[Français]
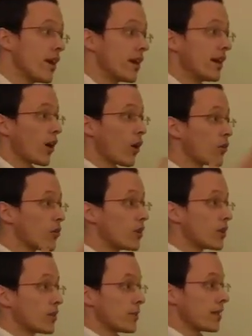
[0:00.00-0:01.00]
il a revu, il
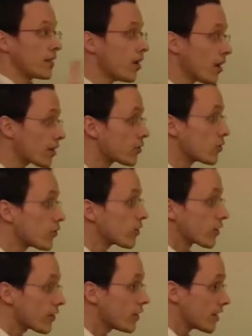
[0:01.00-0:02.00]
a dit, mais ah, qu'est-ce que tu fais dans
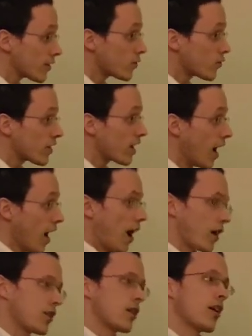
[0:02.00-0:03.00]
ta vie, qu'est-ce que tu fais ah,
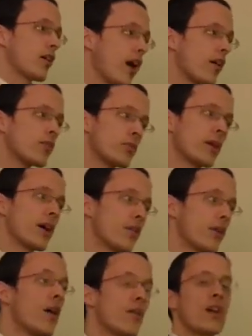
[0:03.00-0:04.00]
Il a dit, ah, bah, voilà,
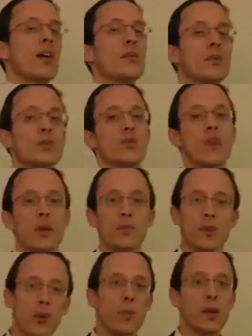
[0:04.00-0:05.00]
voilà, je vais faire un
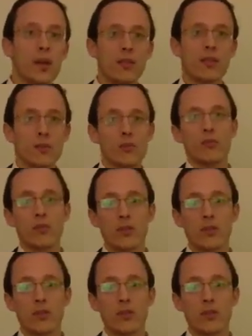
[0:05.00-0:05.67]
petit commerce et tout.